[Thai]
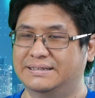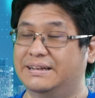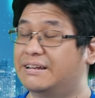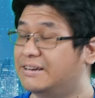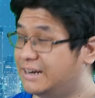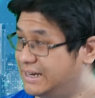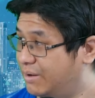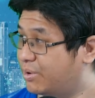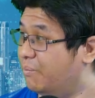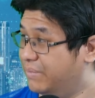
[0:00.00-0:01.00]
Secretary
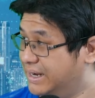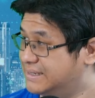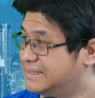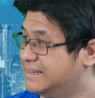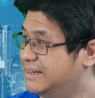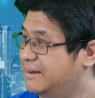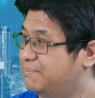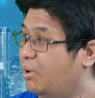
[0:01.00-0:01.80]
of Commerce โป